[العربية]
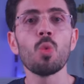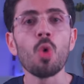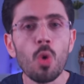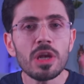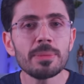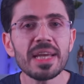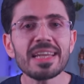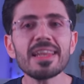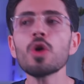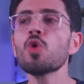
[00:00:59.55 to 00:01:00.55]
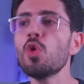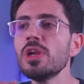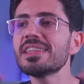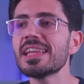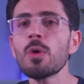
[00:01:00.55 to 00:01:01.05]
وهو اللي بيخلق كل
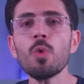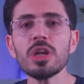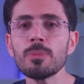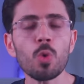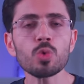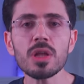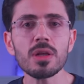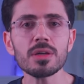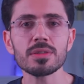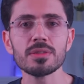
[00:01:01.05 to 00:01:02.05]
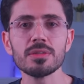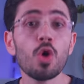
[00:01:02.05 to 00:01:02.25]
التنوع اللي موجود على الارض